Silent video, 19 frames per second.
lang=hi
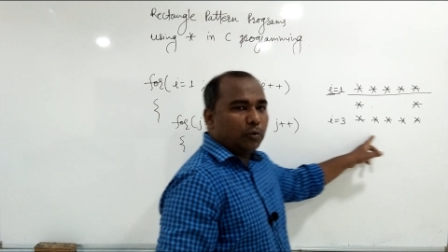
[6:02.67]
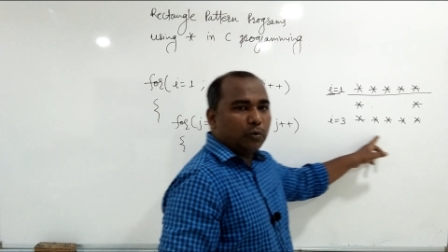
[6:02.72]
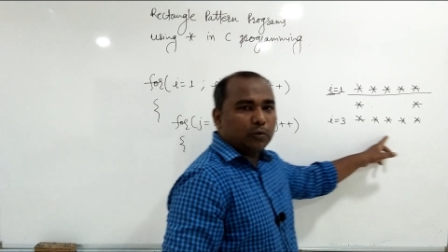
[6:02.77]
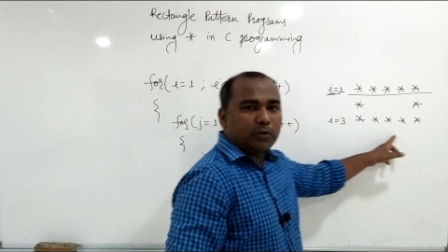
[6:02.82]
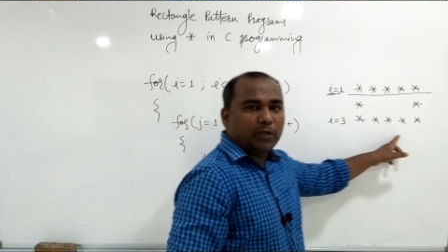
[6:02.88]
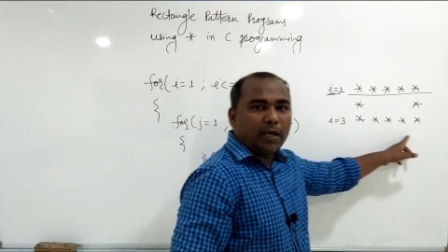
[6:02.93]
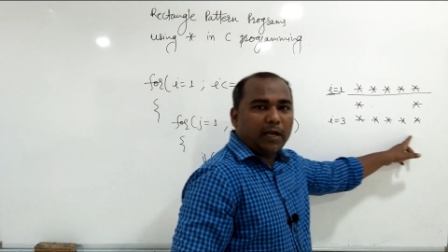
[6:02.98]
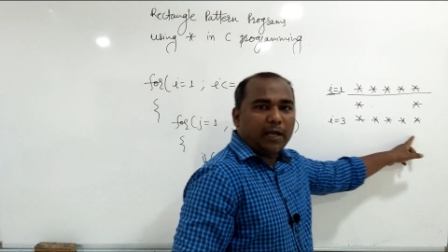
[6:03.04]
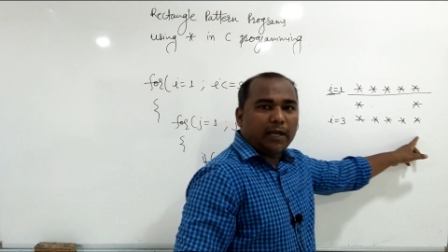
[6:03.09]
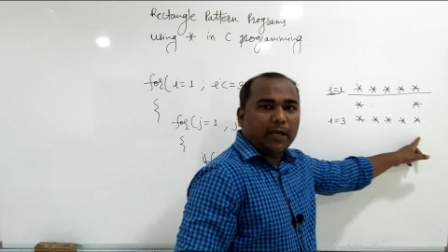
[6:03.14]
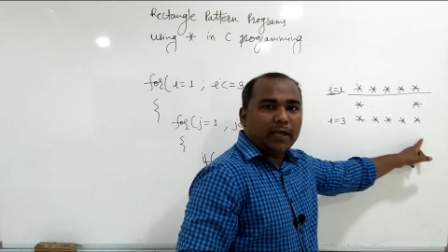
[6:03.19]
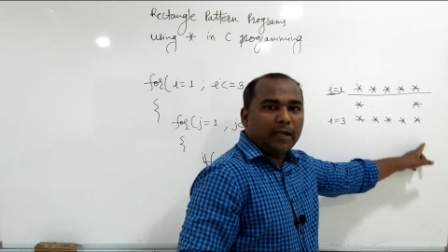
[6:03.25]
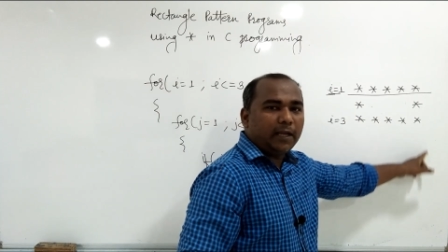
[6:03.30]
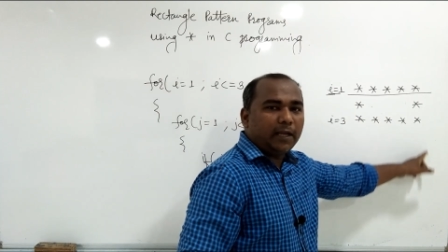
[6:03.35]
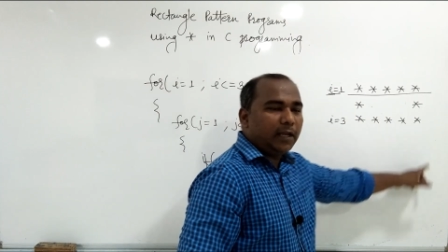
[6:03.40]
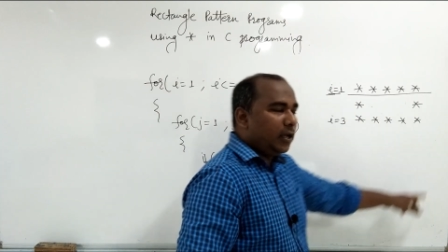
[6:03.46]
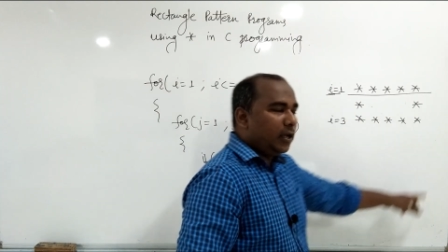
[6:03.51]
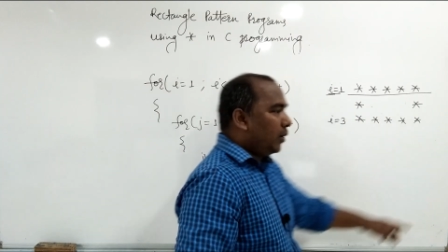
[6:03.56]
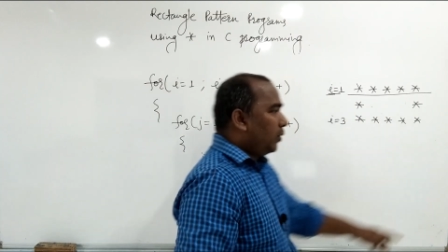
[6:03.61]
होता
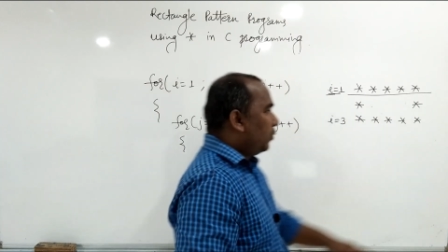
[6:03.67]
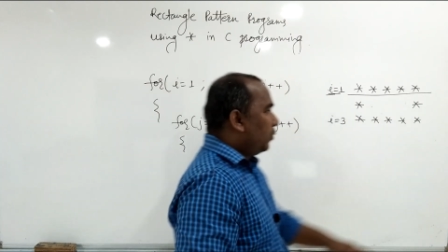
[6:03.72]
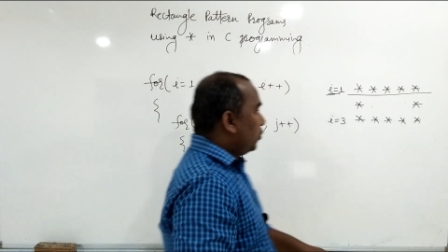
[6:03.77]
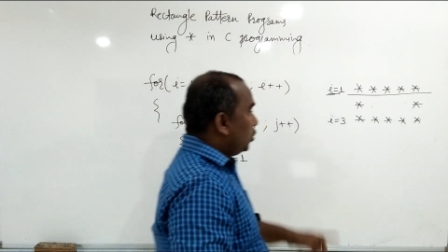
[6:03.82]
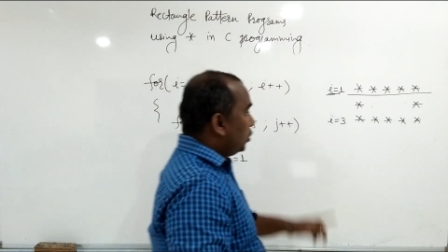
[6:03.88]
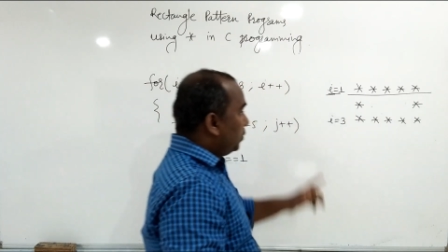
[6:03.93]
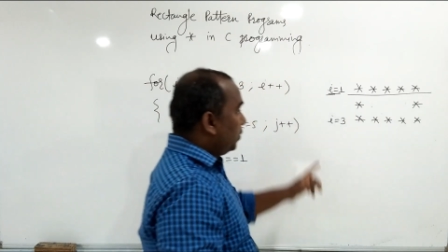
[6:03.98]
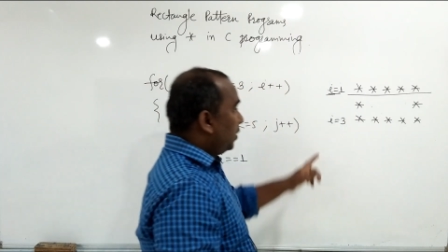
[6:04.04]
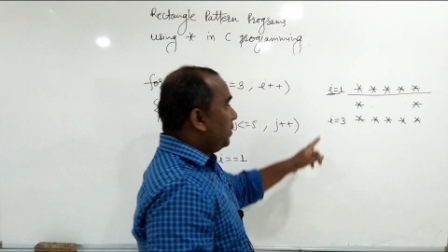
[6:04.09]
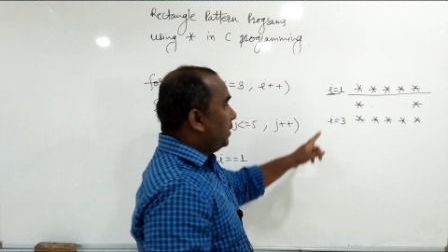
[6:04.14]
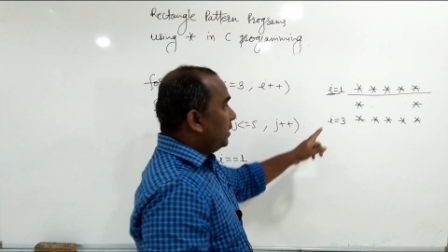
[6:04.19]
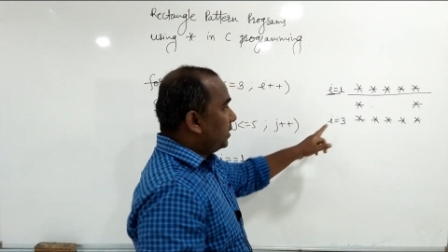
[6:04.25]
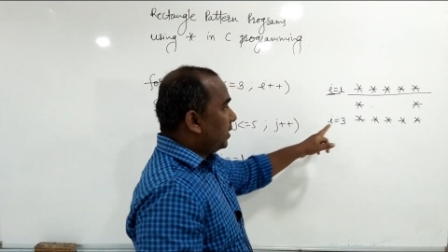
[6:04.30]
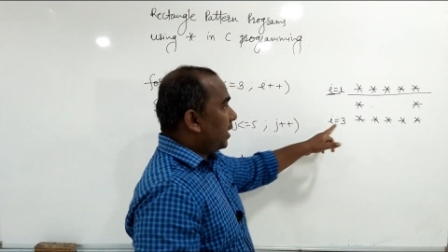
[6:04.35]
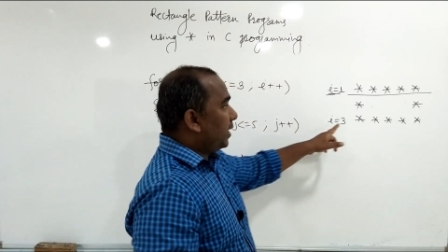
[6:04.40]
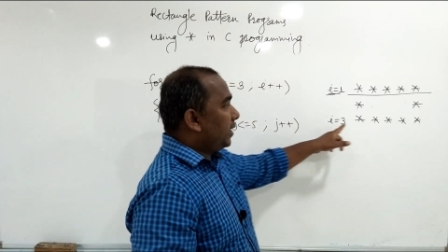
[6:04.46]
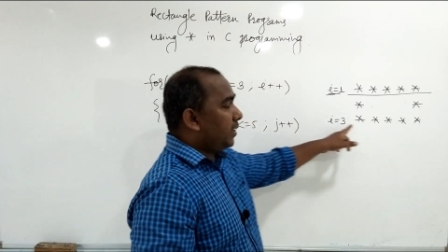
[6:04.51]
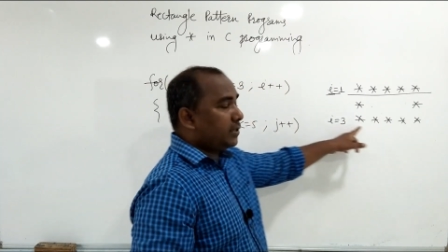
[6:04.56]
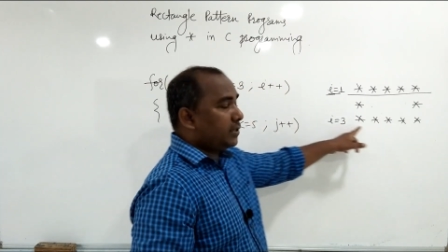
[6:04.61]
है उसमें भी
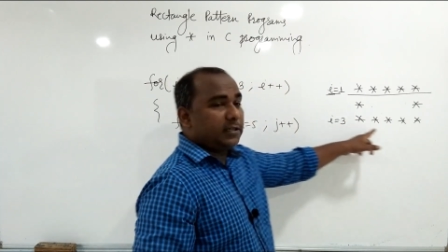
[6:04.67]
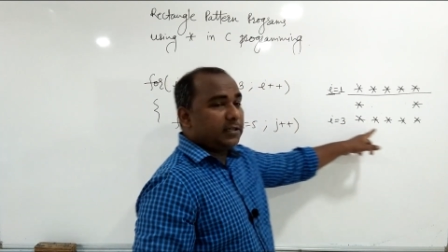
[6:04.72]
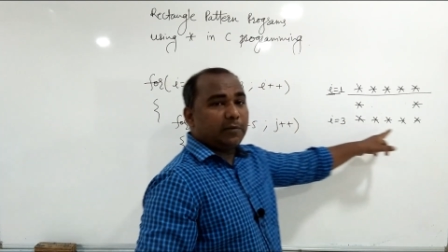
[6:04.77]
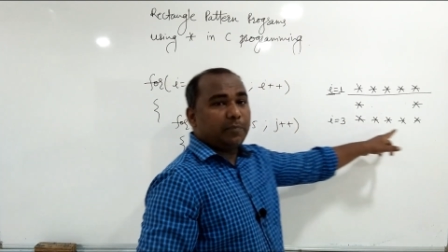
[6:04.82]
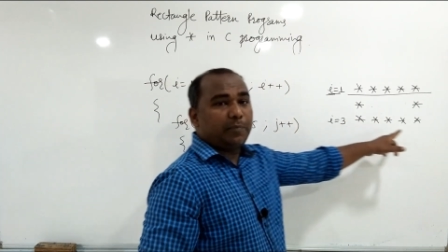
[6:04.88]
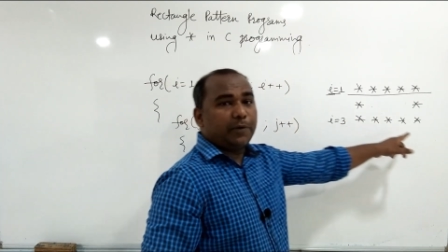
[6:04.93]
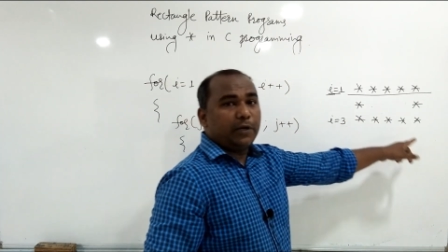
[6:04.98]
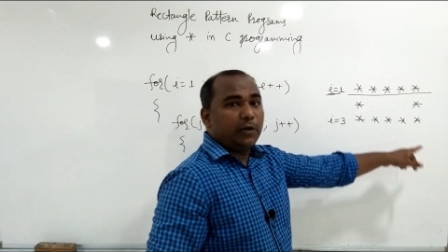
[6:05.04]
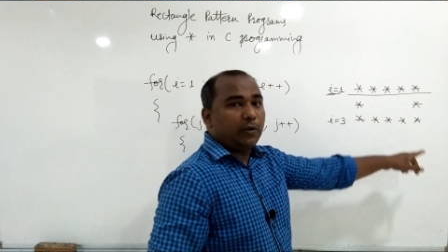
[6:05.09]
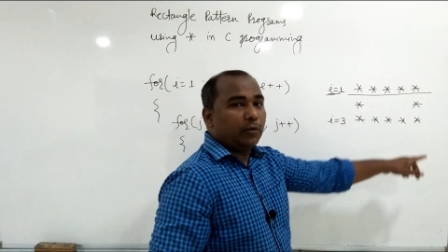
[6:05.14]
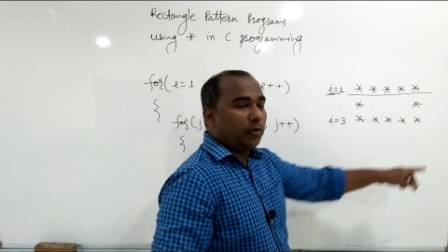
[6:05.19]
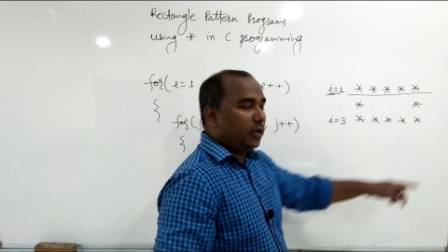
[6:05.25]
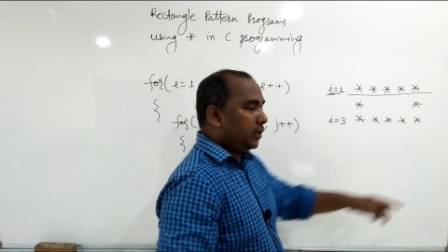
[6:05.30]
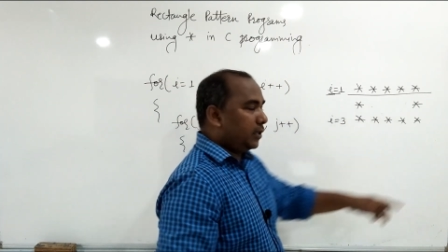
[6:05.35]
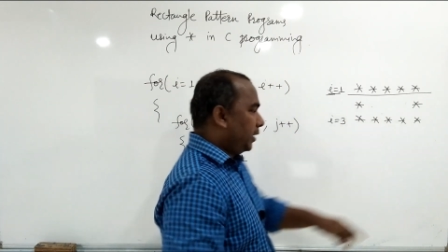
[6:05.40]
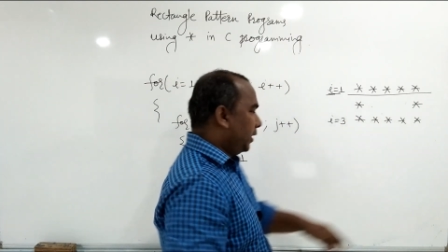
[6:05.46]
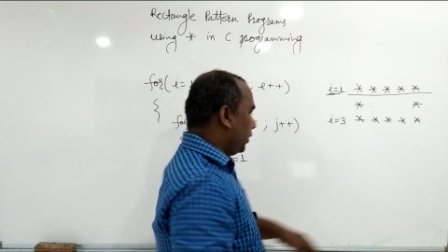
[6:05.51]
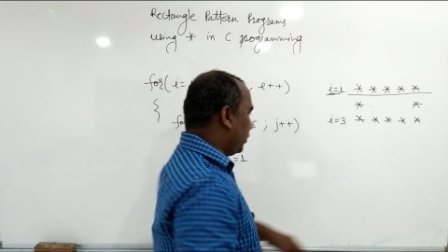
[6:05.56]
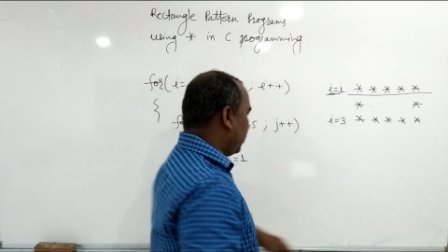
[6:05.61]
सारे स्टिक प्रिंट
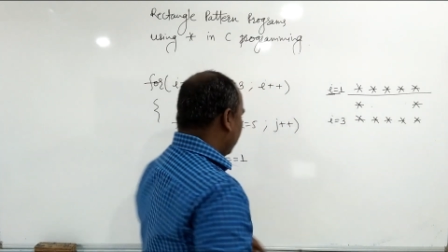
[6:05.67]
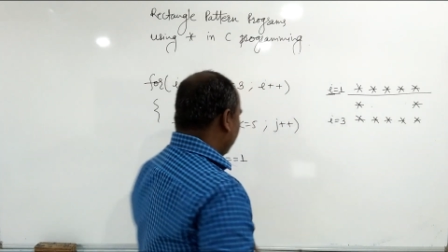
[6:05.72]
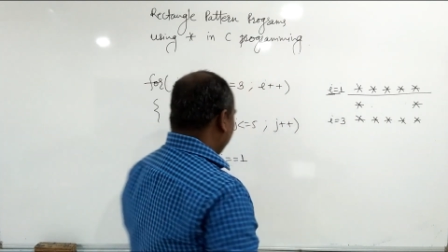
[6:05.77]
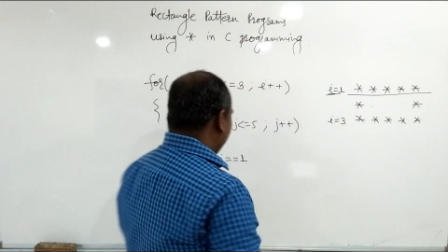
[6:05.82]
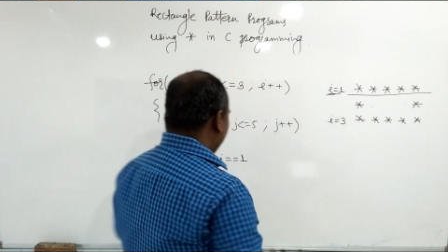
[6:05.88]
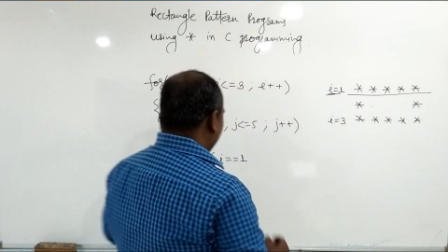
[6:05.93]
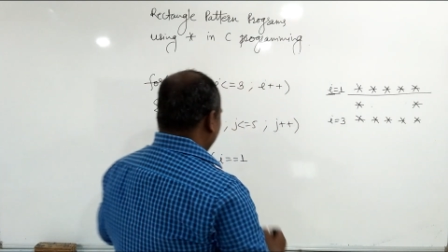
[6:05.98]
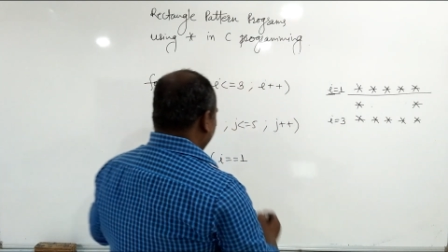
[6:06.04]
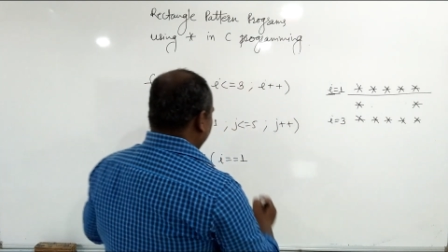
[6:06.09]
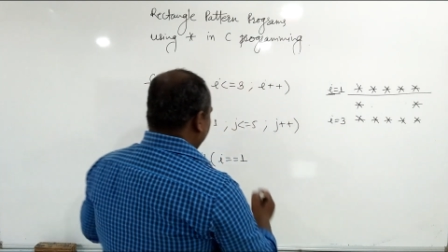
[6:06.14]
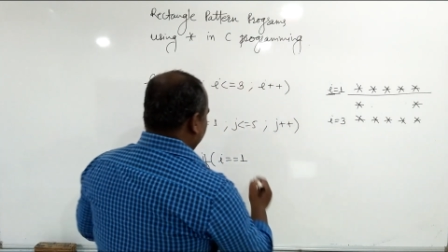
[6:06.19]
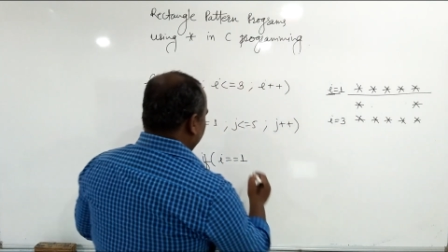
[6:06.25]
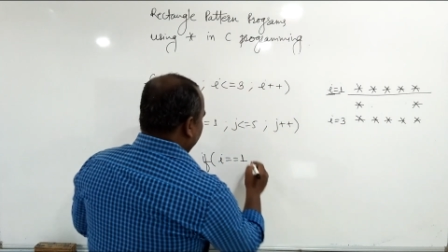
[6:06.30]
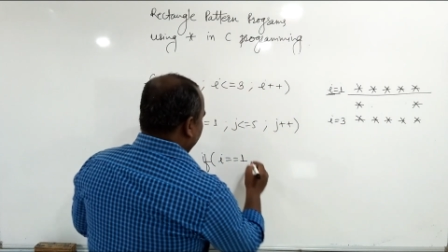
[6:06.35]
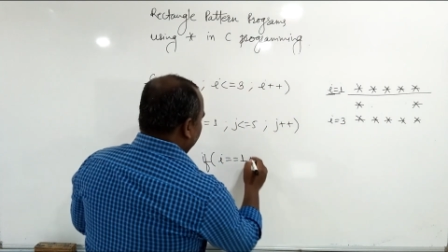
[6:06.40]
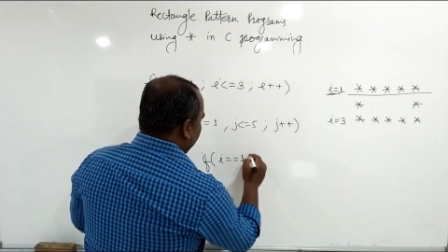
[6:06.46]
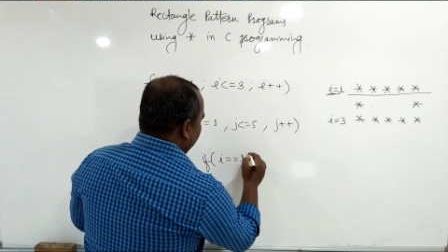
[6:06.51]
होना चाहिए तो हम बोलेंगे